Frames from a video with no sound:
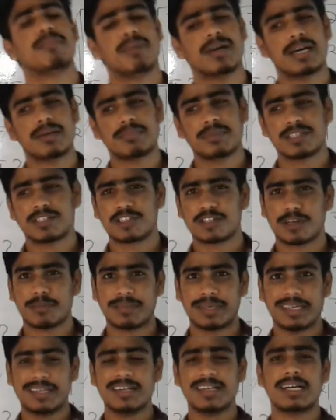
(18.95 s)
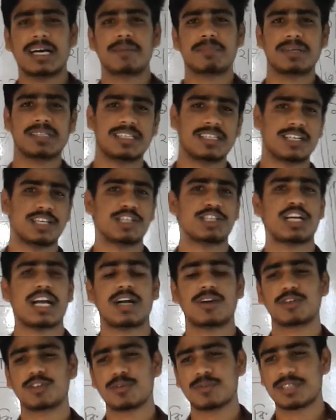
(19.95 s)
মোহাম্মদ সমীর আপনাদেরকে
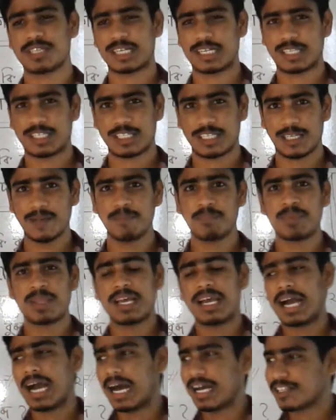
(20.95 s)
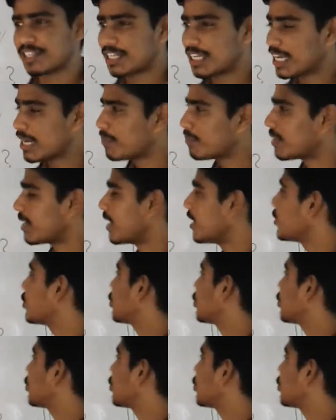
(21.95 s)
স্বাগতম জানাচ্ছি আজকে আমরা